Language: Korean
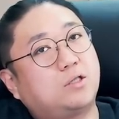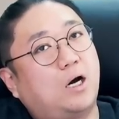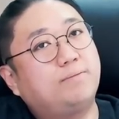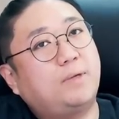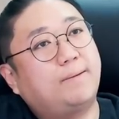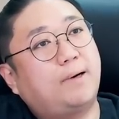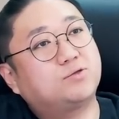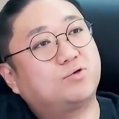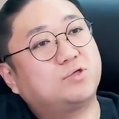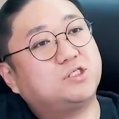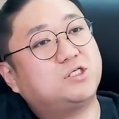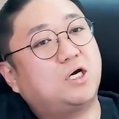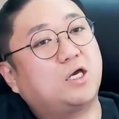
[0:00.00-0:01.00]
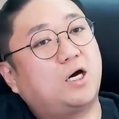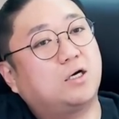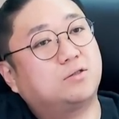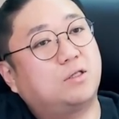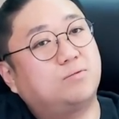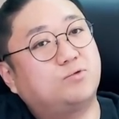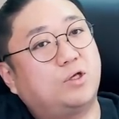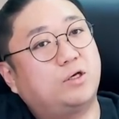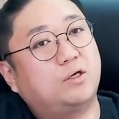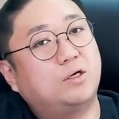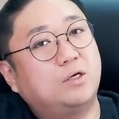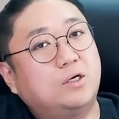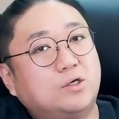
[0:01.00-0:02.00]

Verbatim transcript: 다음날 방송이 지장이 가기 때문에